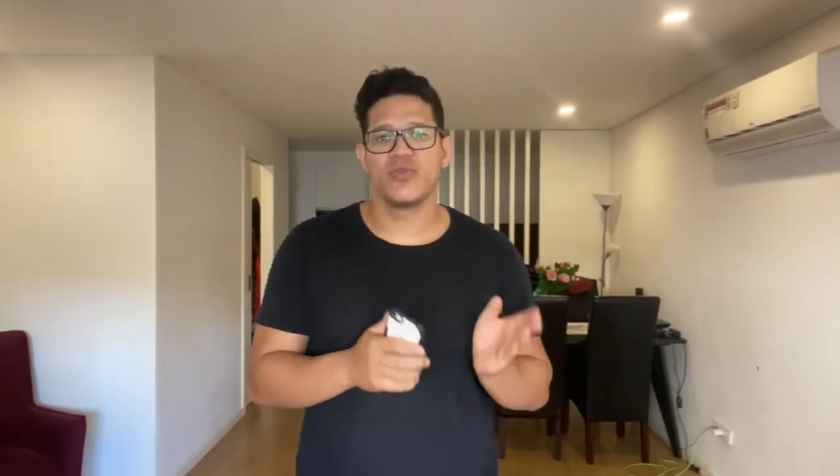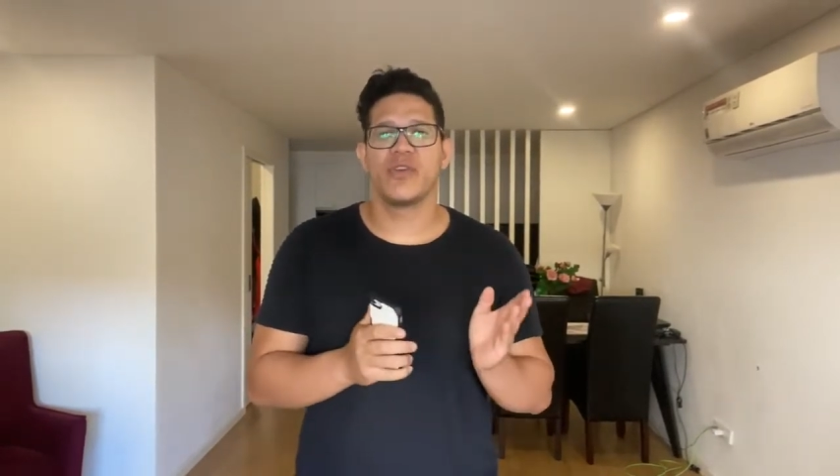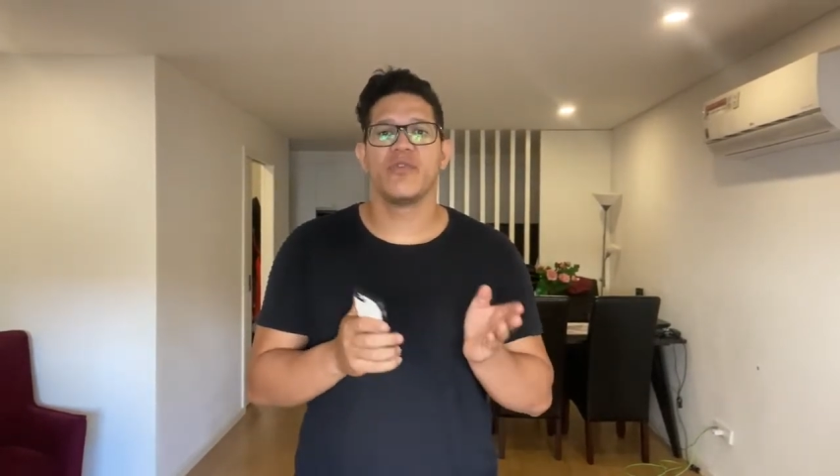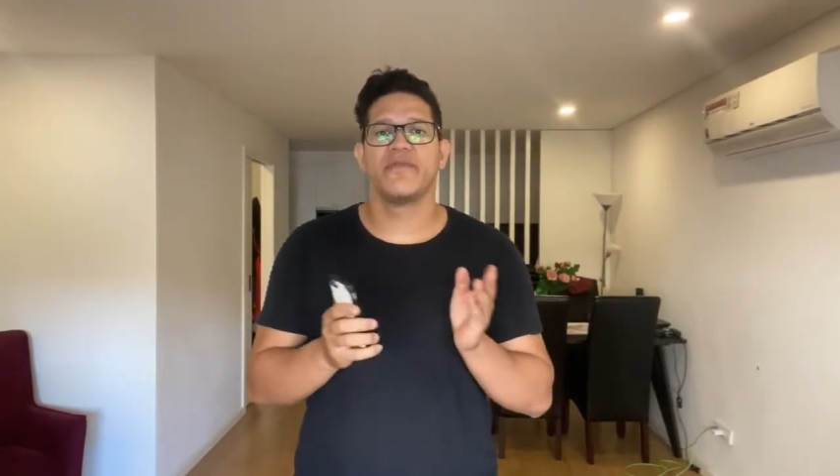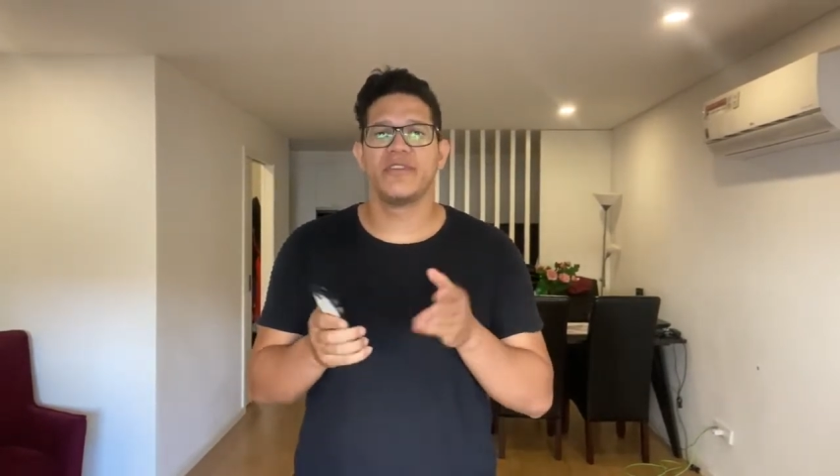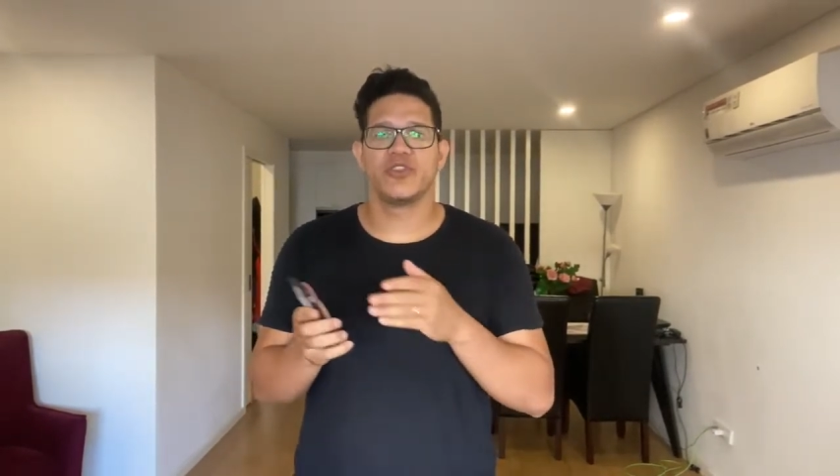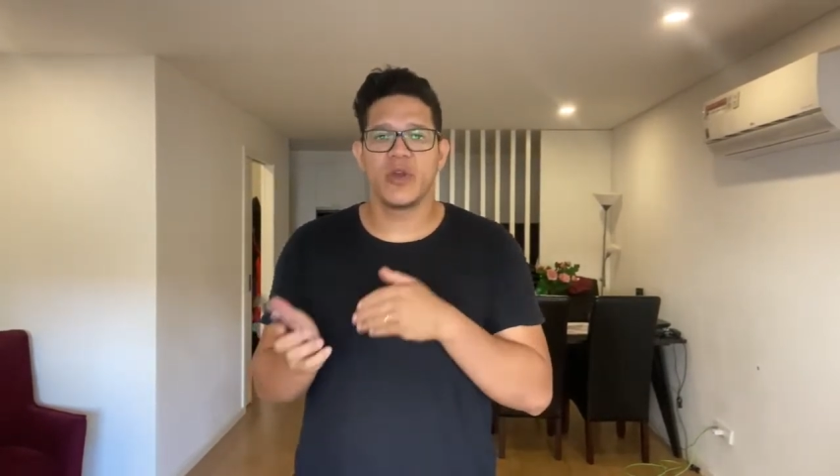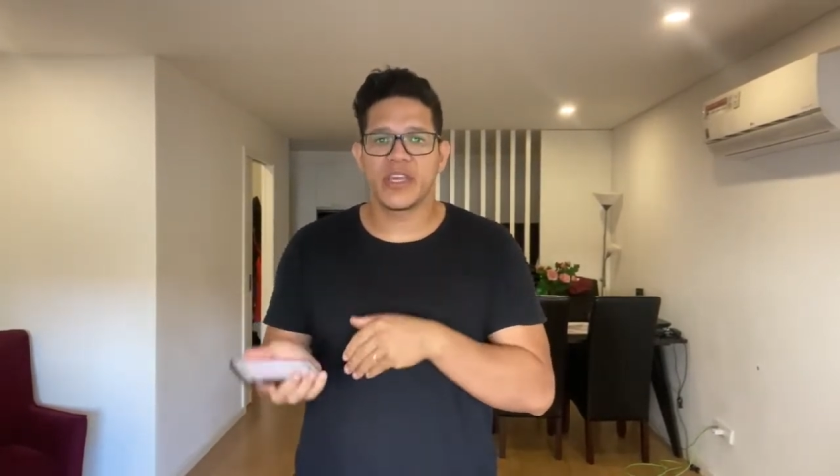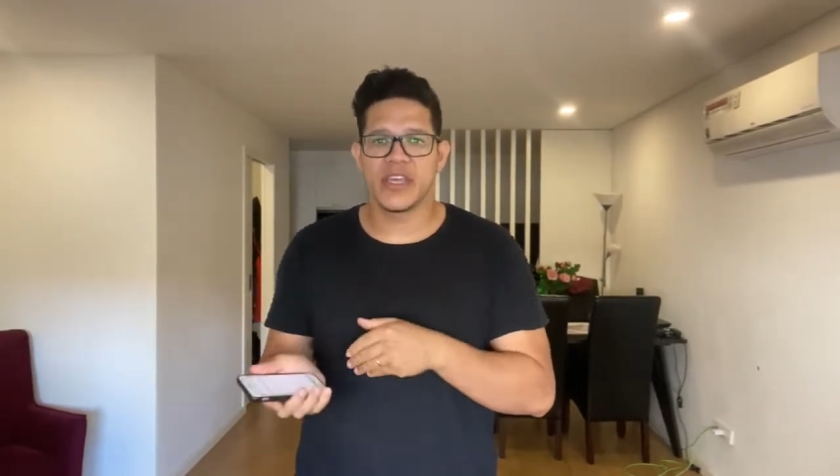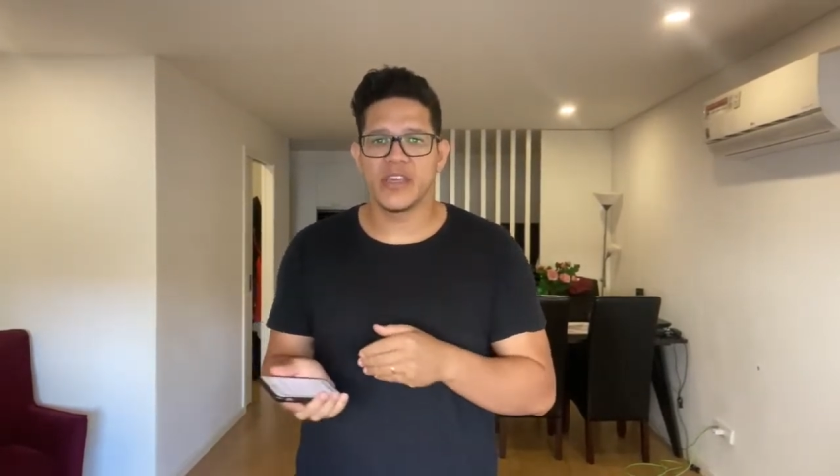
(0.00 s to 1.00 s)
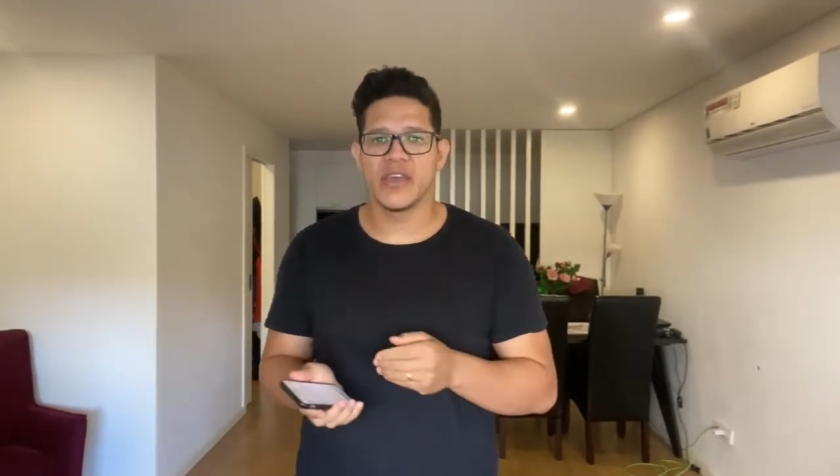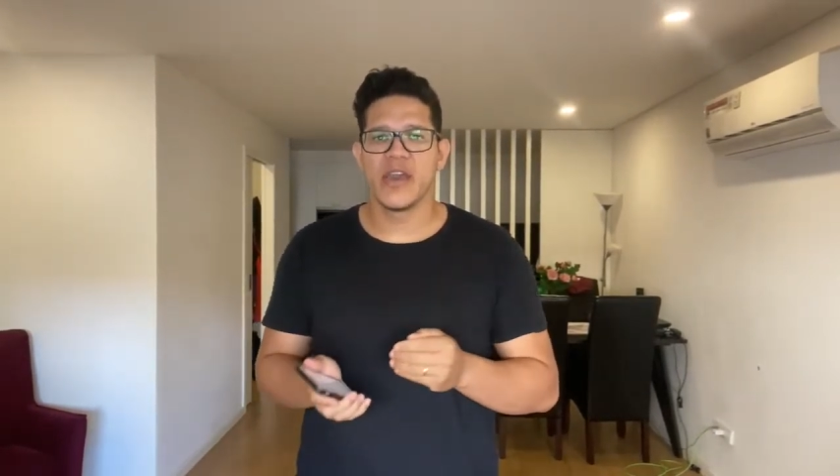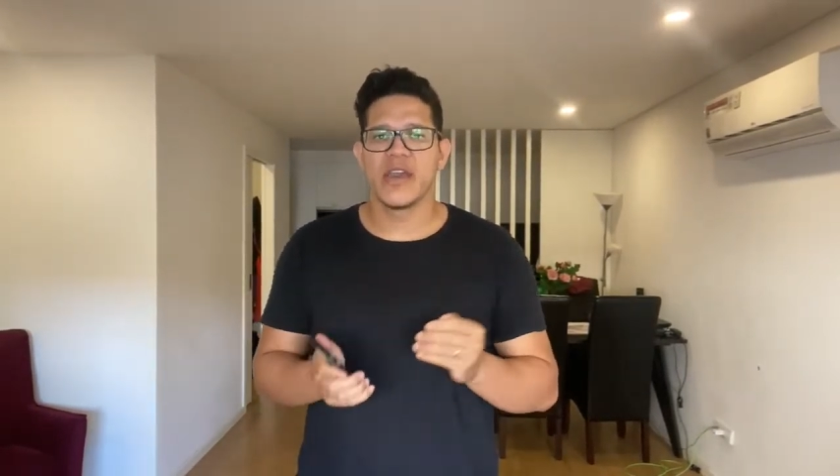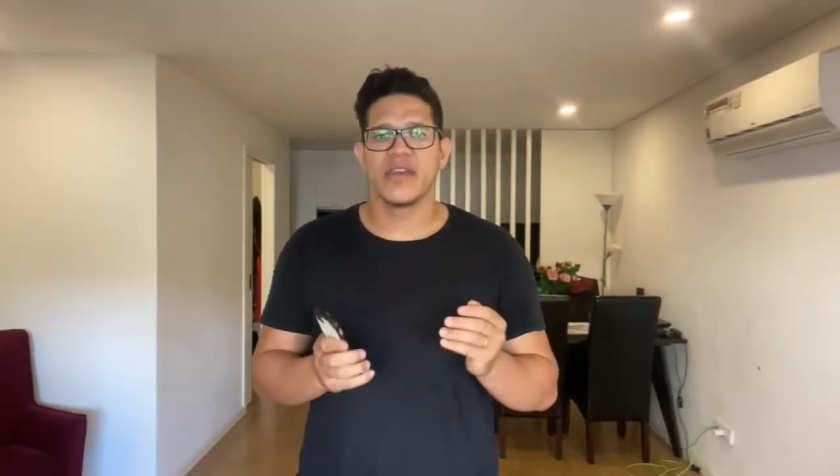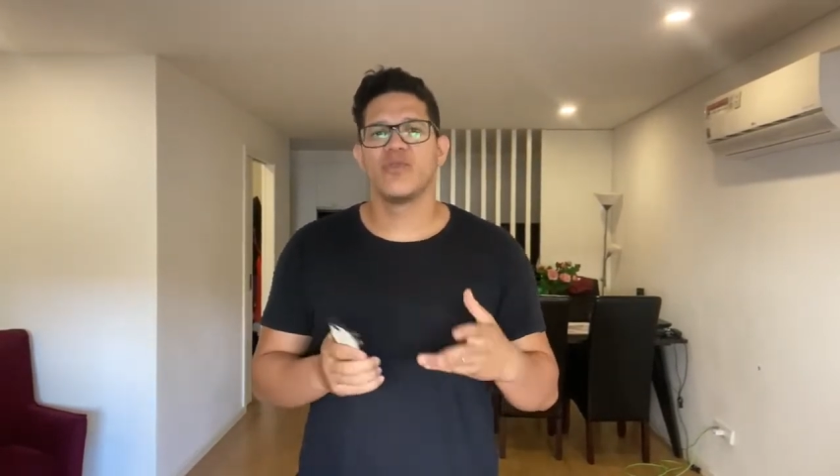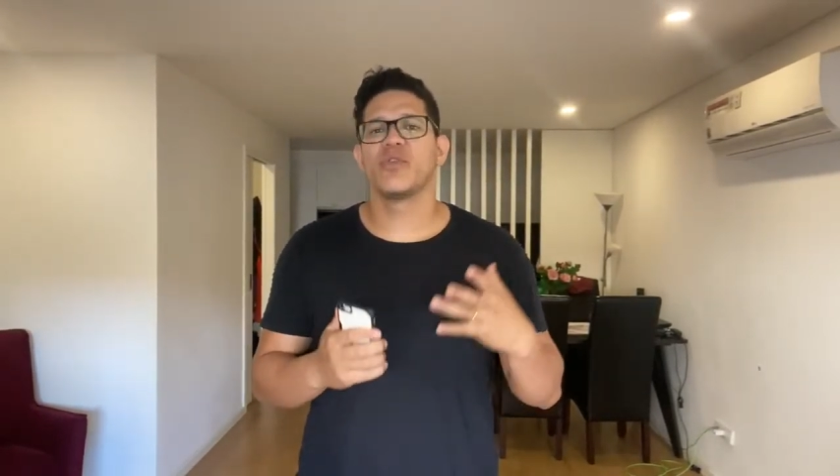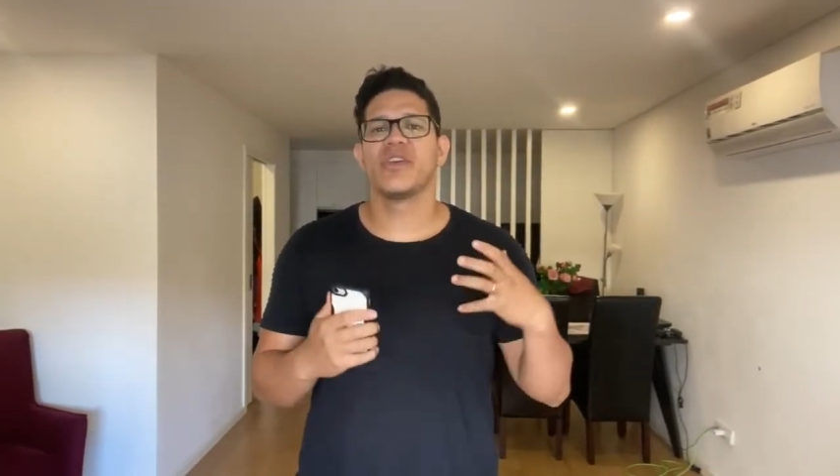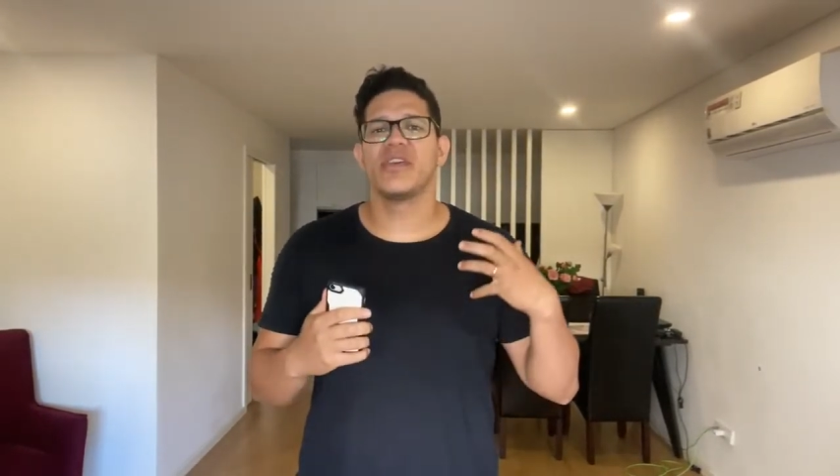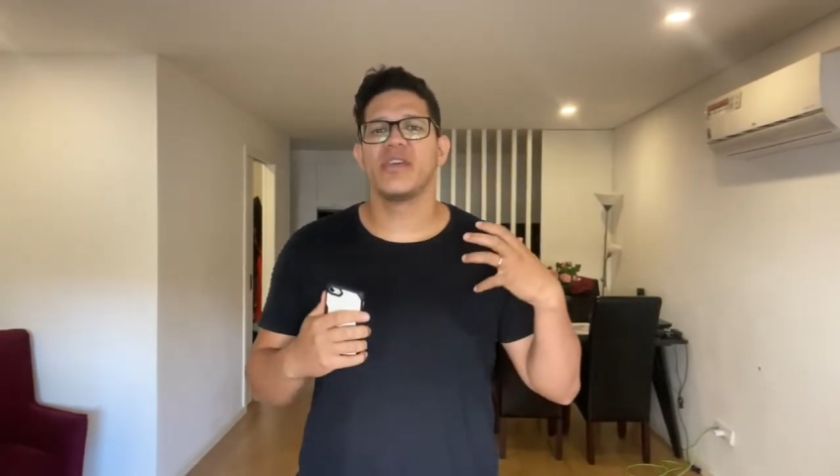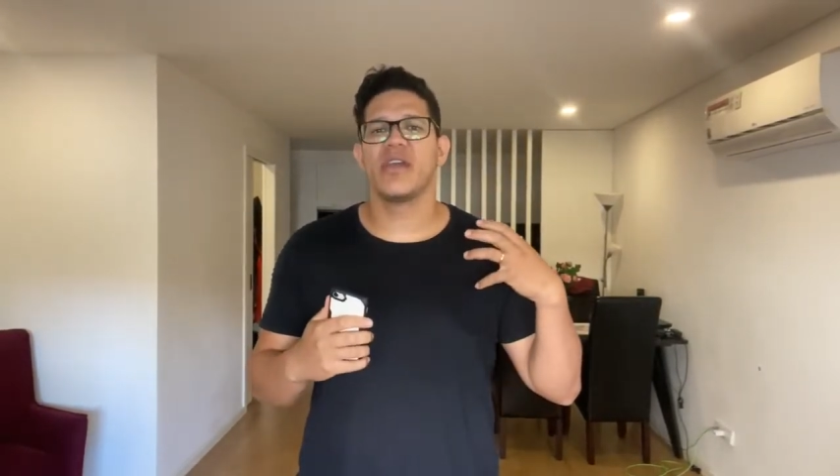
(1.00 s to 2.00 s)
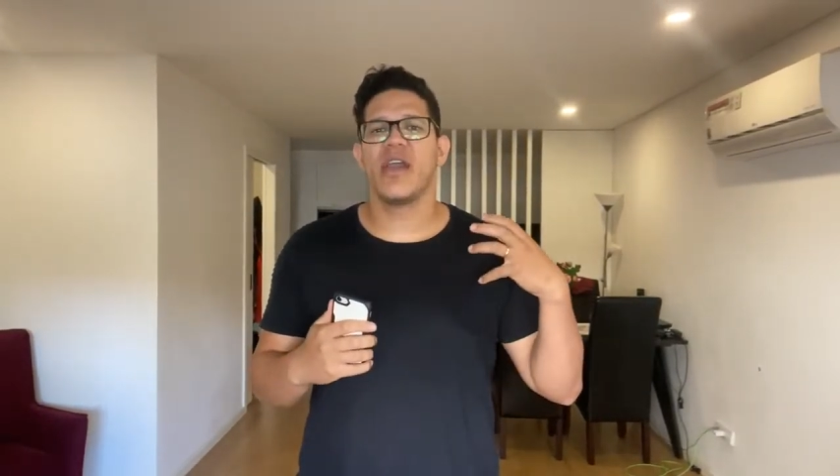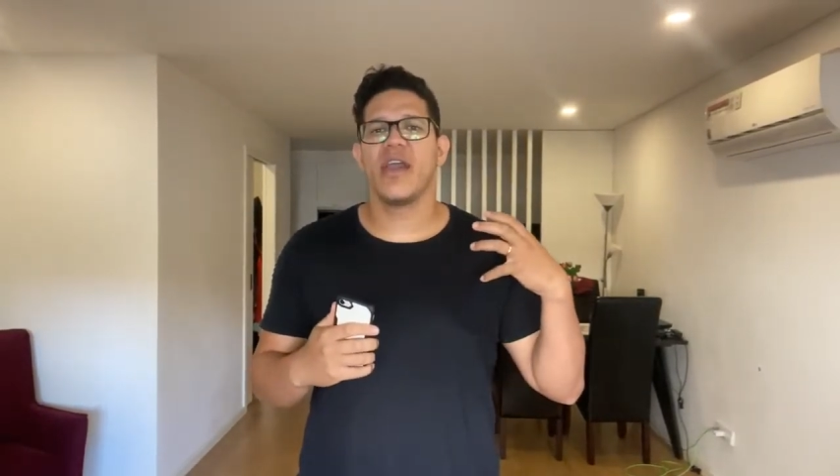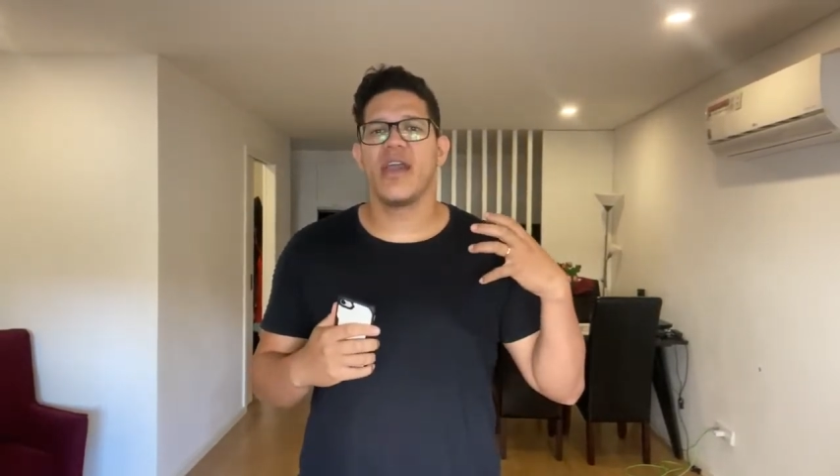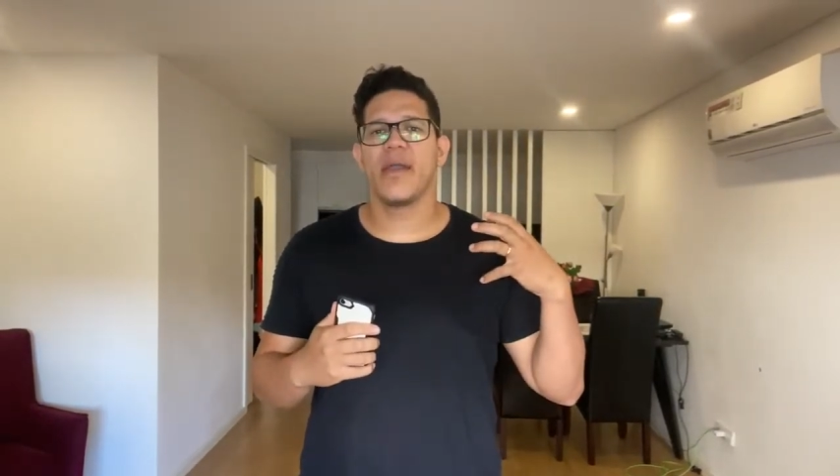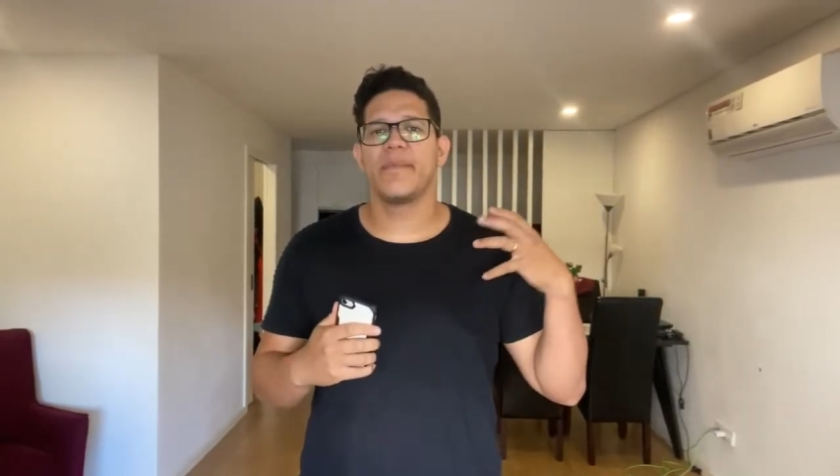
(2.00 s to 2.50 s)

do que eu vejo aqui e do que é,